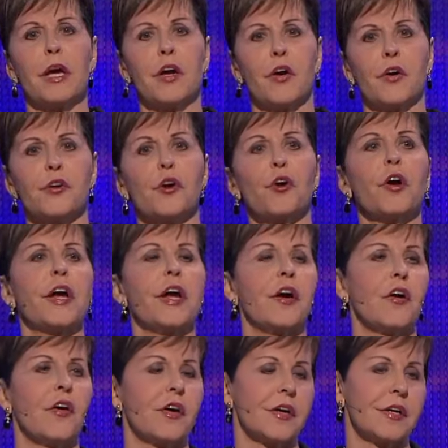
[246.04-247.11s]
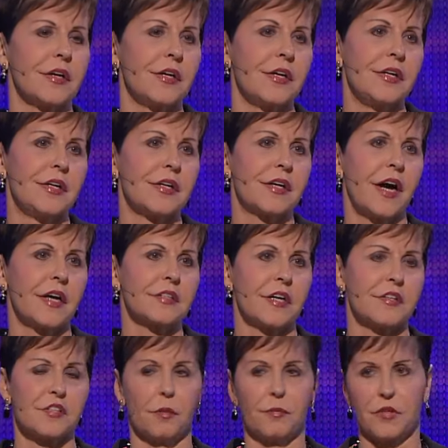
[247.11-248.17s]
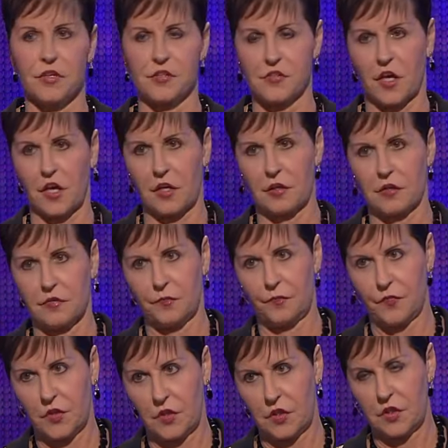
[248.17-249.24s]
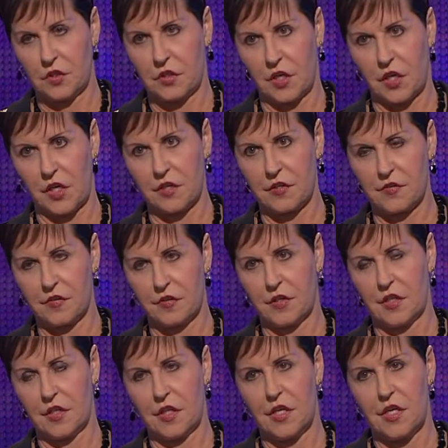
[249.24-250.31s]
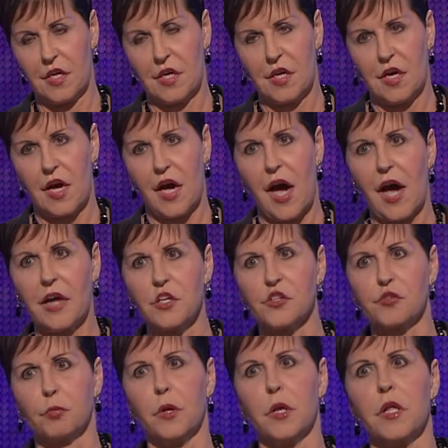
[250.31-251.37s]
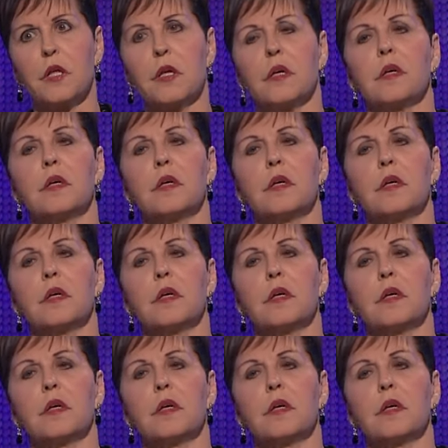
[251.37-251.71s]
saya di sini, saudara di sini, dan Allah ingin menyatakan sesuatu bagi kita. Saya sungguh